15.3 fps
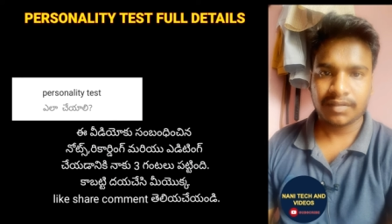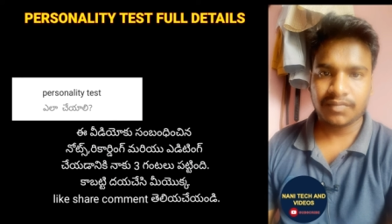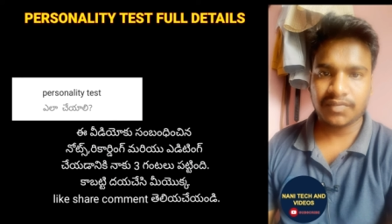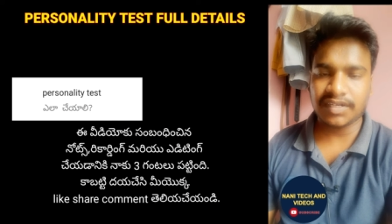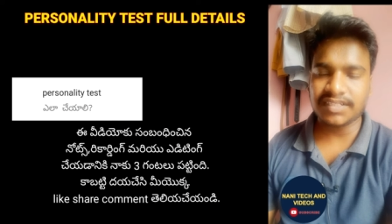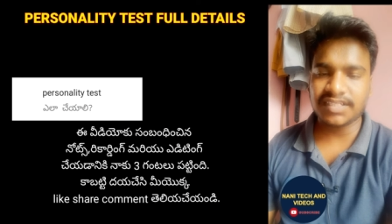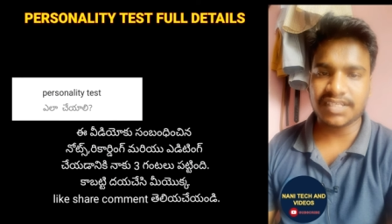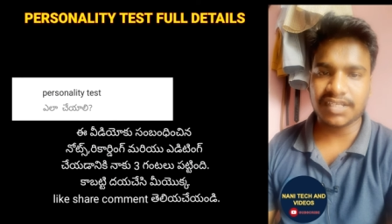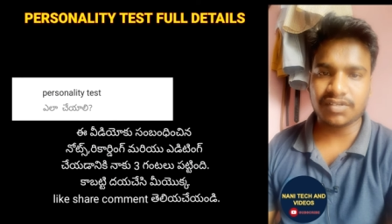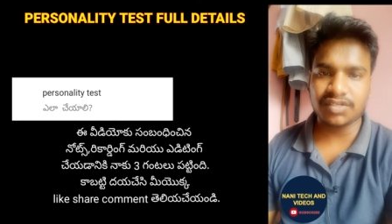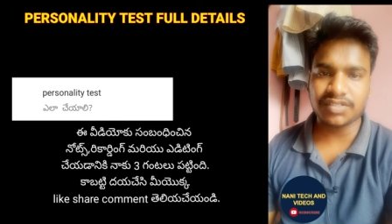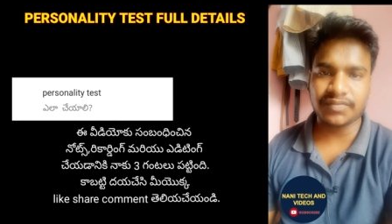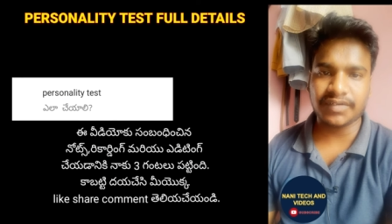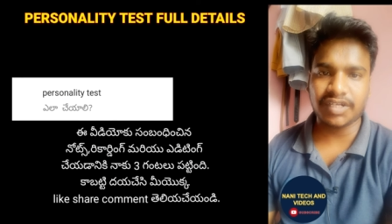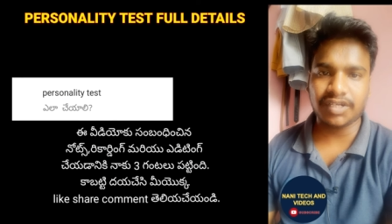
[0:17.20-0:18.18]
ఫ్రెండ్స్
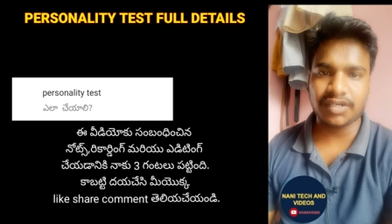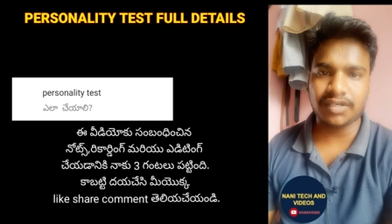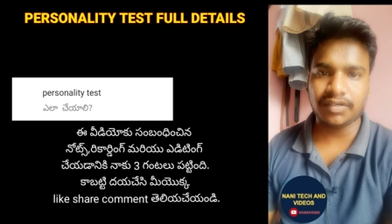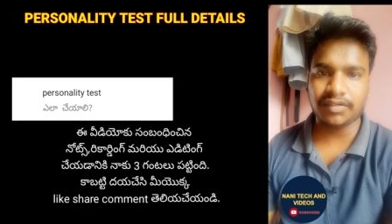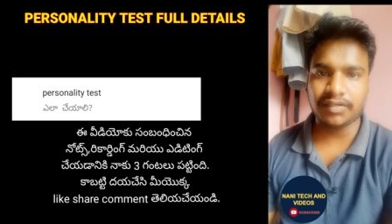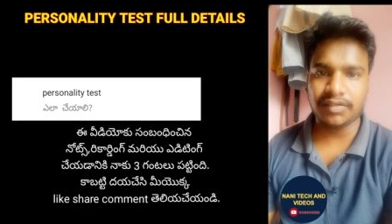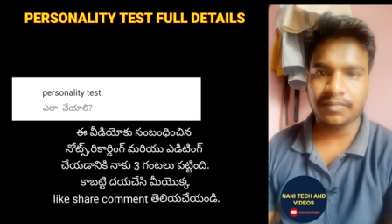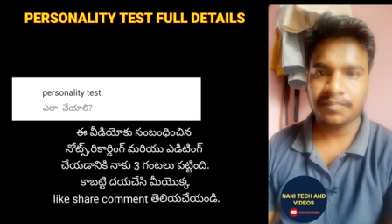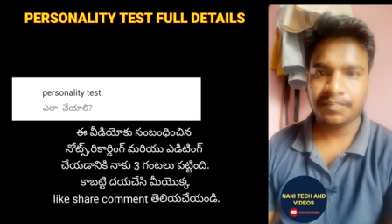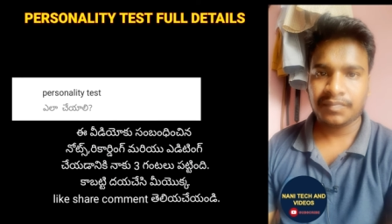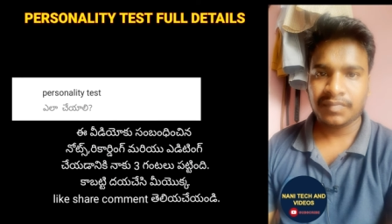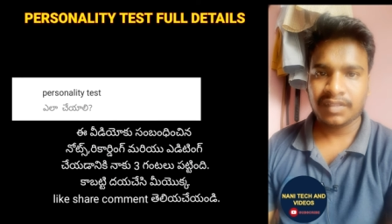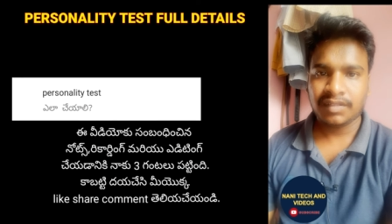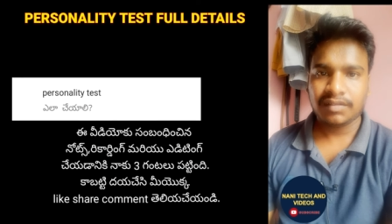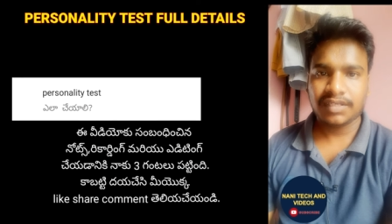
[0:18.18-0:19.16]
ఈరోజు వీడియోలో
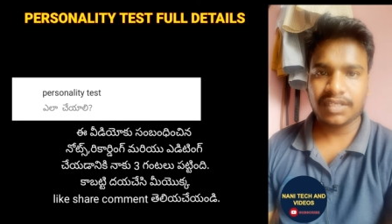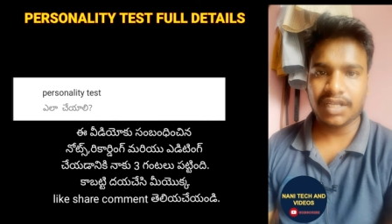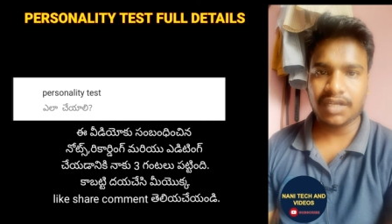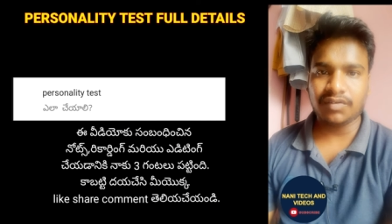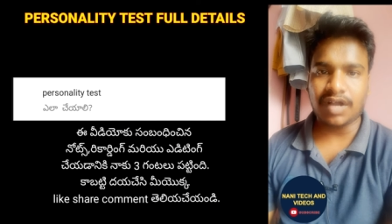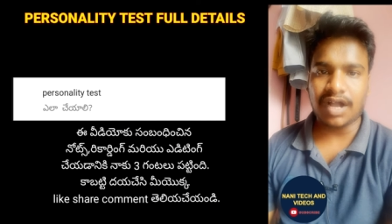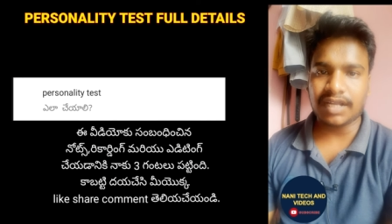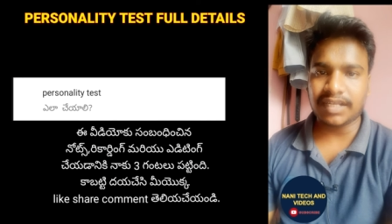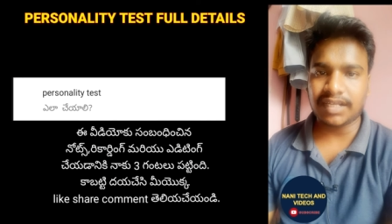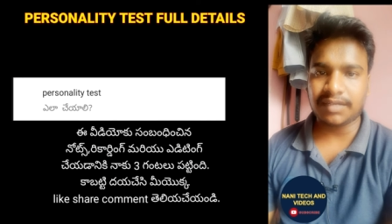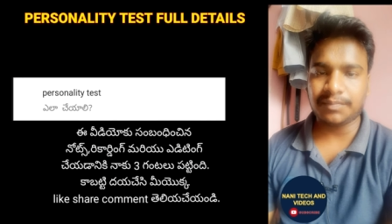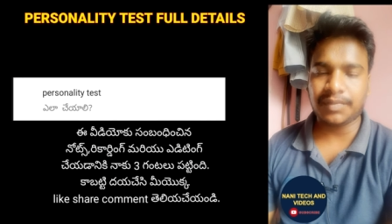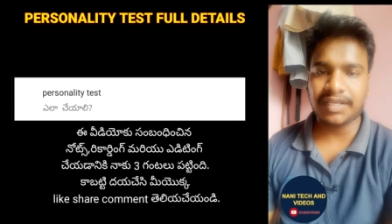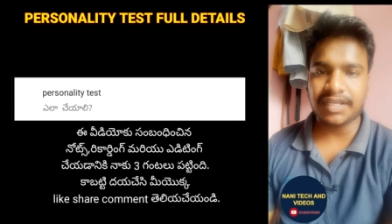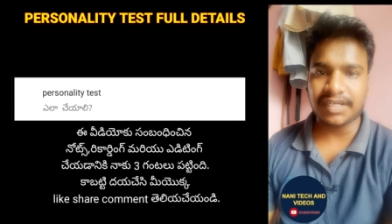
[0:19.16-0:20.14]
నేను
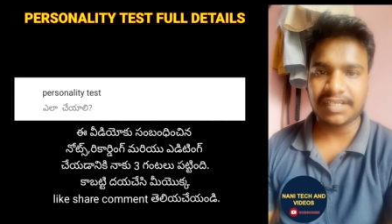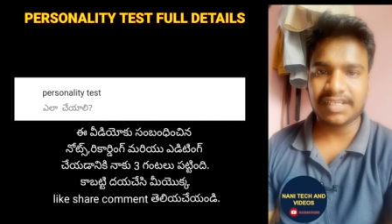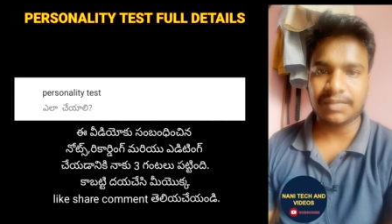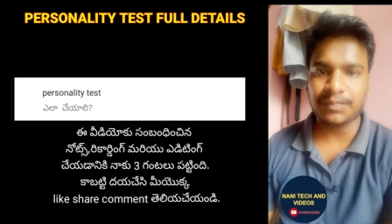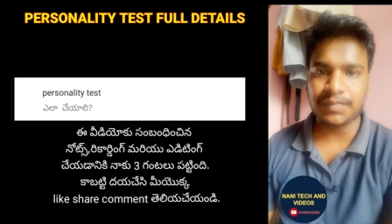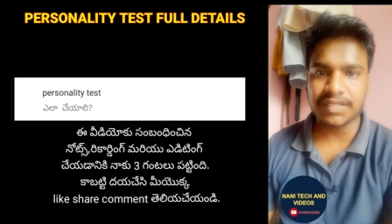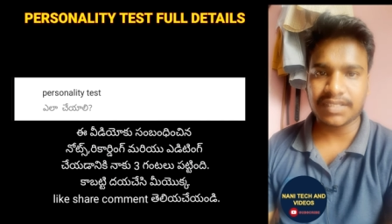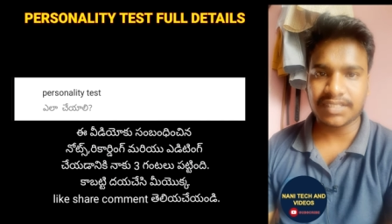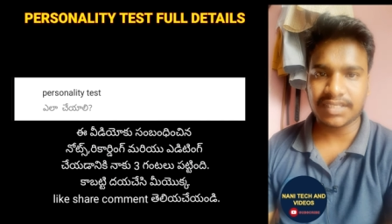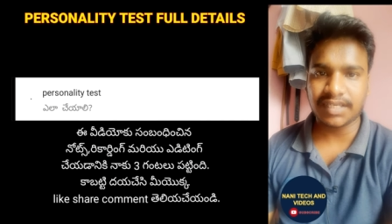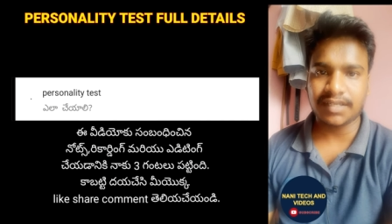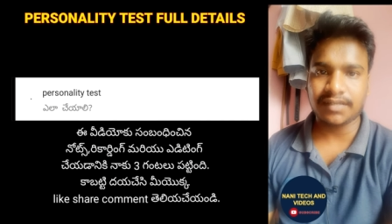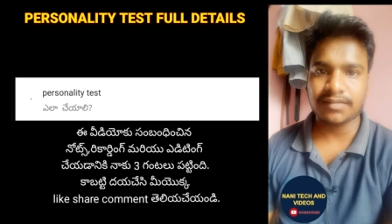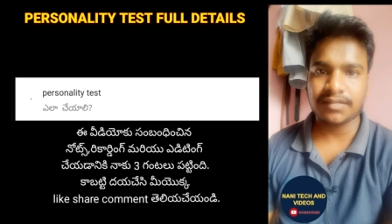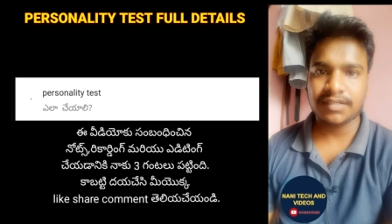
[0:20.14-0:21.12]
ఆర్ఆర్బి ఎన్టీపీసీ